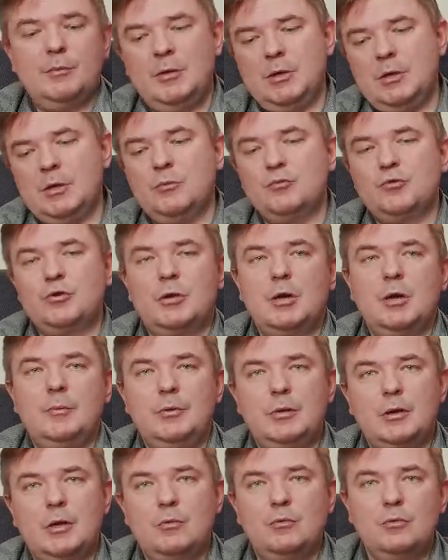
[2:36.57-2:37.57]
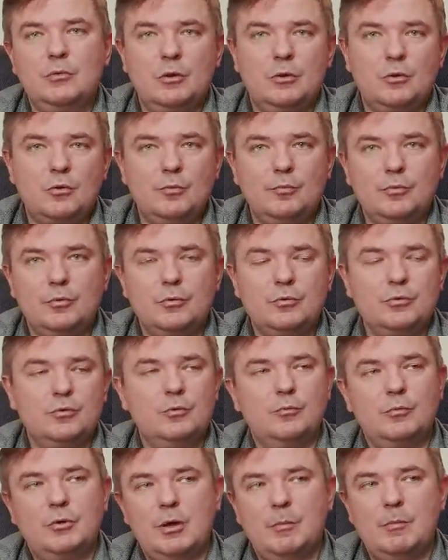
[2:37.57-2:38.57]
Мне не нужно копить какую-то крупную
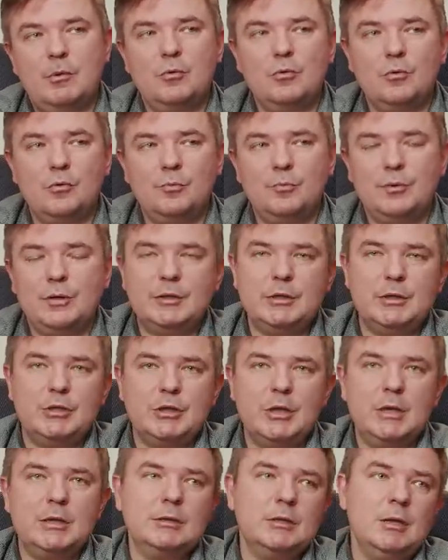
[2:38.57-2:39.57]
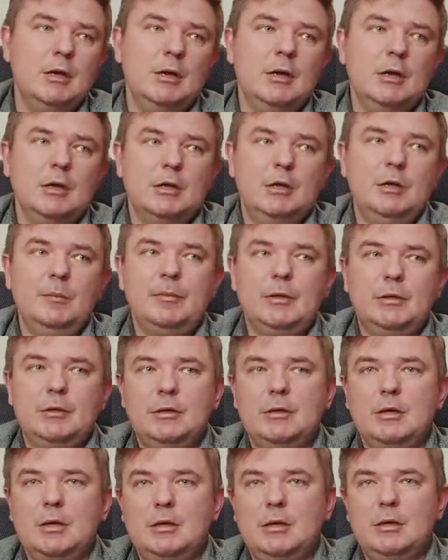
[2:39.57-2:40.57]
сумму, я могу купить сейчас и
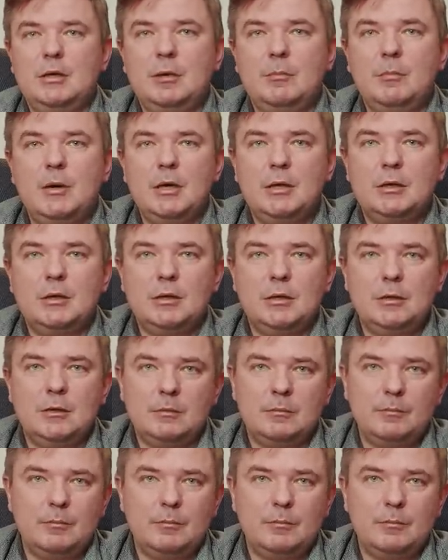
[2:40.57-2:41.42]
платить какие-то маленькие